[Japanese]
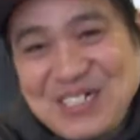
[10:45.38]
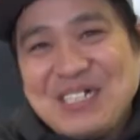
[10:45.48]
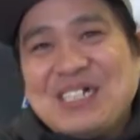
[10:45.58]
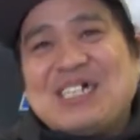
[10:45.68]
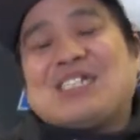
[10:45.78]
で
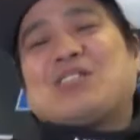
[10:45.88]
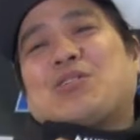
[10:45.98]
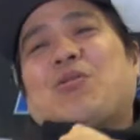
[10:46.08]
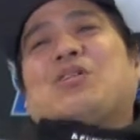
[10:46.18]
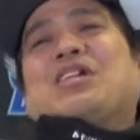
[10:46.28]
きちゃうって
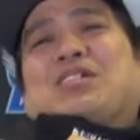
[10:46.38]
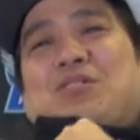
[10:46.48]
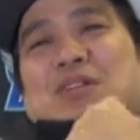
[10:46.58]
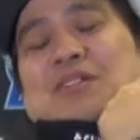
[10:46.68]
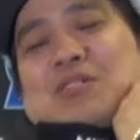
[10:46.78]
すごくない
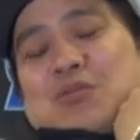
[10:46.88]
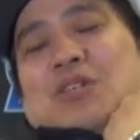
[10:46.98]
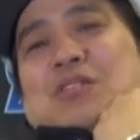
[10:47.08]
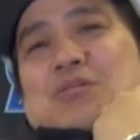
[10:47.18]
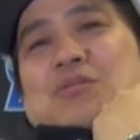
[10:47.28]
ですかそう
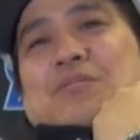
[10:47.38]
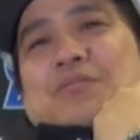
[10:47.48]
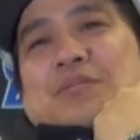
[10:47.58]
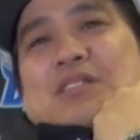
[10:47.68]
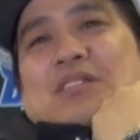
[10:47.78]
なんです、ね、びっくりしま
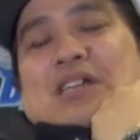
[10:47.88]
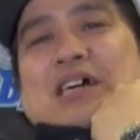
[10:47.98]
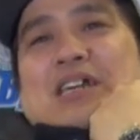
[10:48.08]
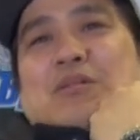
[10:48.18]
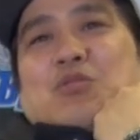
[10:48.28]
した
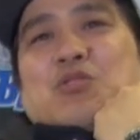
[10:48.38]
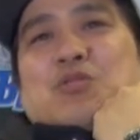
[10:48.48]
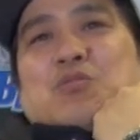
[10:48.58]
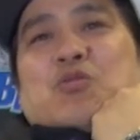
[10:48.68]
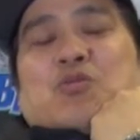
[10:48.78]
だから
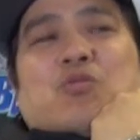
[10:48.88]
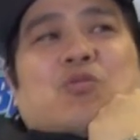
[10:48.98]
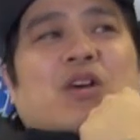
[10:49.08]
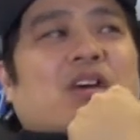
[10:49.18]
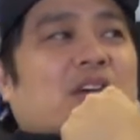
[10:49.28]
僕もう
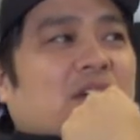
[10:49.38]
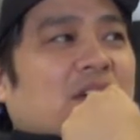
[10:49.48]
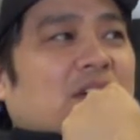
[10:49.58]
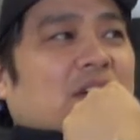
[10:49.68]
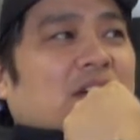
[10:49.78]
これ
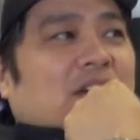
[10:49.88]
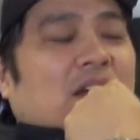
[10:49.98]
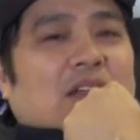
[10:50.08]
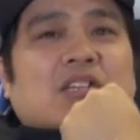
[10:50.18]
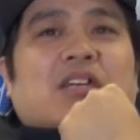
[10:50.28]

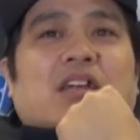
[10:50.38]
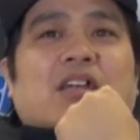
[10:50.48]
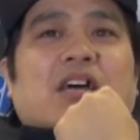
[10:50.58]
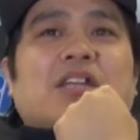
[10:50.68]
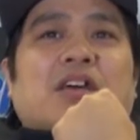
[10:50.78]
下手した
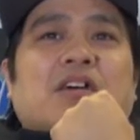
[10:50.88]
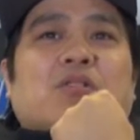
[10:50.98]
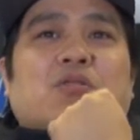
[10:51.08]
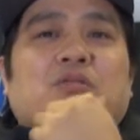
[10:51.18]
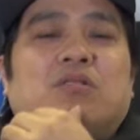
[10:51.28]
ら来
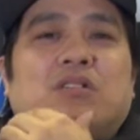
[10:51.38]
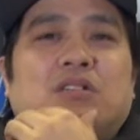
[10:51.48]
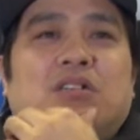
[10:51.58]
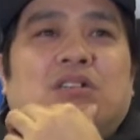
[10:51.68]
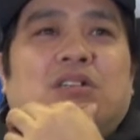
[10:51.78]
年こう、はい、
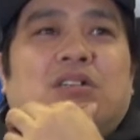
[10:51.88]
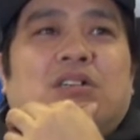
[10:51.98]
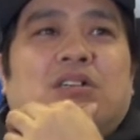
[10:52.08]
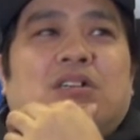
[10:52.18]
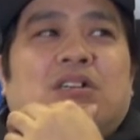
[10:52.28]

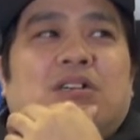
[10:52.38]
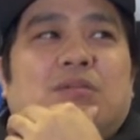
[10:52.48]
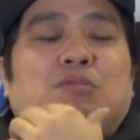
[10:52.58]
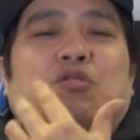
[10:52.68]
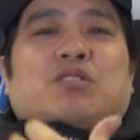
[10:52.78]

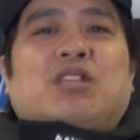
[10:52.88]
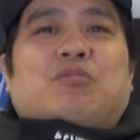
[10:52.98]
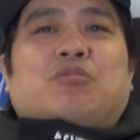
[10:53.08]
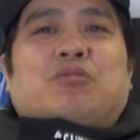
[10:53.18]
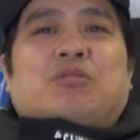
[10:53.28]
まあ、僕
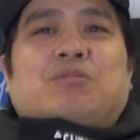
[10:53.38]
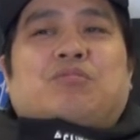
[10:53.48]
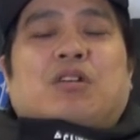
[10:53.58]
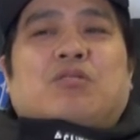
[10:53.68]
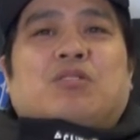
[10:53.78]
西武ブル
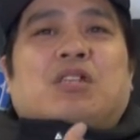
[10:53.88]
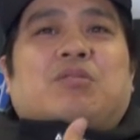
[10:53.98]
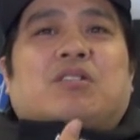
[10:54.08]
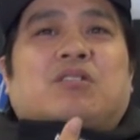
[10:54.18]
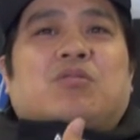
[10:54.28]
あの
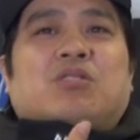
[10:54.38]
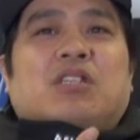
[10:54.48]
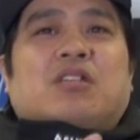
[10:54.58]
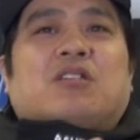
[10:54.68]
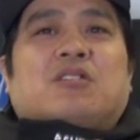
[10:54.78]
西武がすごい
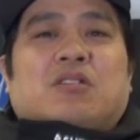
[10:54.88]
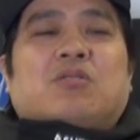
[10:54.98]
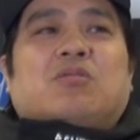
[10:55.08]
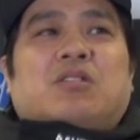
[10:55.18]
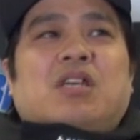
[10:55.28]
好きだったんですけ
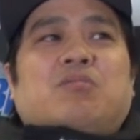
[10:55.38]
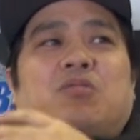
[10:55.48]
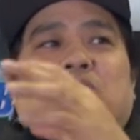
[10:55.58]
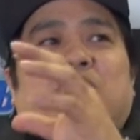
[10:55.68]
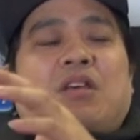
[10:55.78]
ど、うん、西
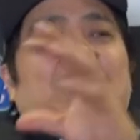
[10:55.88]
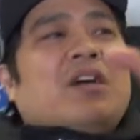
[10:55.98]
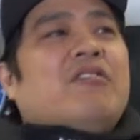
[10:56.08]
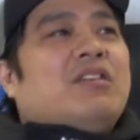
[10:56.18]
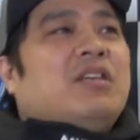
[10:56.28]
武の攻
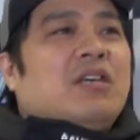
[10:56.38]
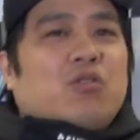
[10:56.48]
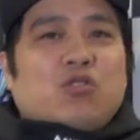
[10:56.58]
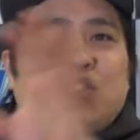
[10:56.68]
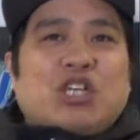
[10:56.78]
め側
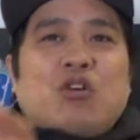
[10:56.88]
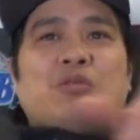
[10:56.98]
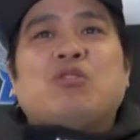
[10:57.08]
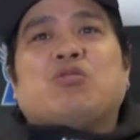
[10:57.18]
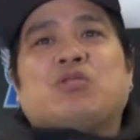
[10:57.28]
でこう試合を
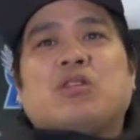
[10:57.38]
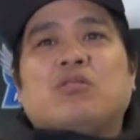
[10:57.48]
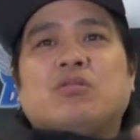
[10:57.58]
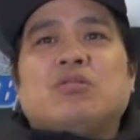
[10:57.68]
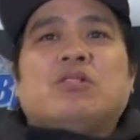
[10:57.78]
見るって
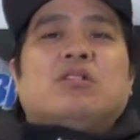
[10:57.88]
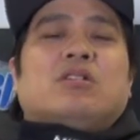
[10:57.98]
いう